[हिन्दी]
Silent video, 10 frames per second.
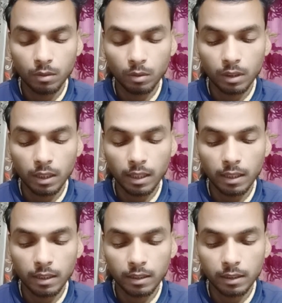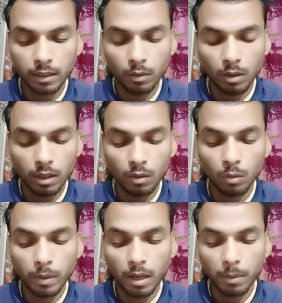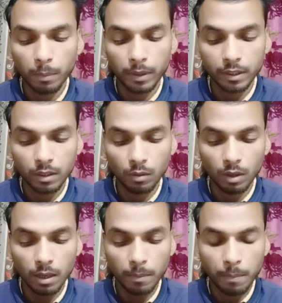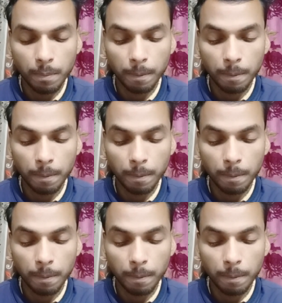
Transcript: तो चलिए इस यू को मैं यहाँ पर पेश करूँगा